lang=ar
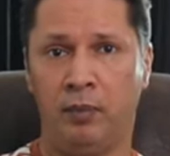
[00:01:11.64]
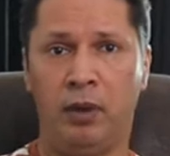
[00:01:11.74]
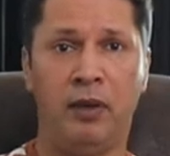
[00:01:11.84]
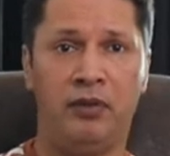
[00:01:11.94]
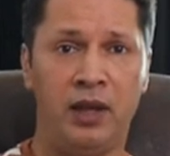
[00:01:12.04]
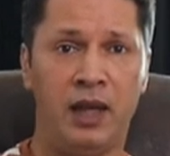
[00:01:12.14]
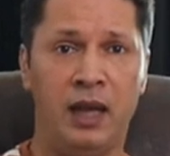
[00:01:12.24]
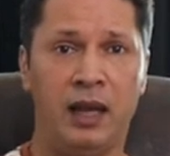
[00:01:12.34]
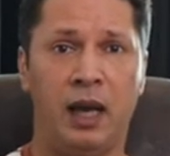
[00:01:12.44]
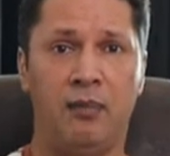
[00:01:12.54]
بما في
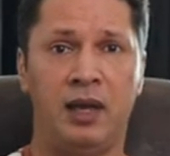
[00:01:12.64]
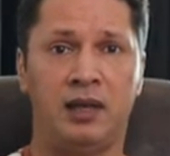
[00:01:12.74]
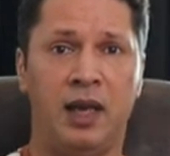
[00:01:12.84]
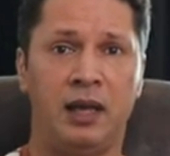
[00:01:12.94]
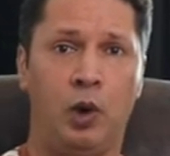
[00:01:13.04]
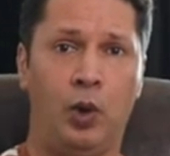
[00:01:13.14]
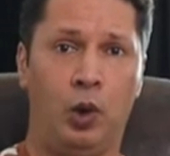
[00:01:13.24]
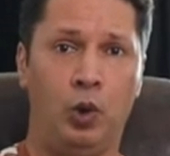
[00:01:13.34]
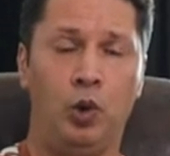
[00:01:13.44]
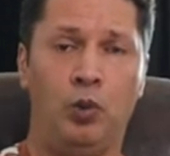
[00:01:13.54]
ذلك المزايا
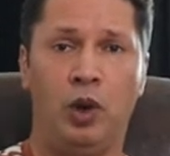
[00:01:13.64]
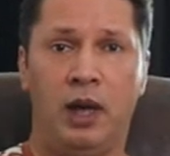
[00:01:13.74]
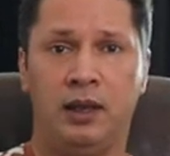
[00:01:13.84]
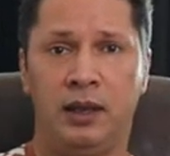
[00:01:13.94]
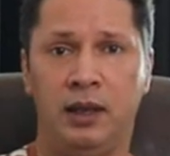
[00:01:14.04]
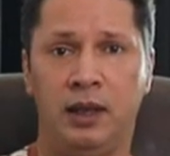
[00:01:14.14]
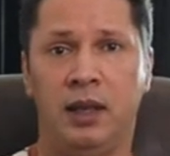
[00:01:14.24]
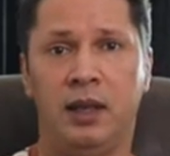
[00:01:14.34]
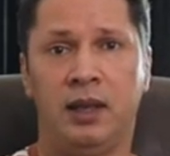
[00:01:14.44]
والعيوب التي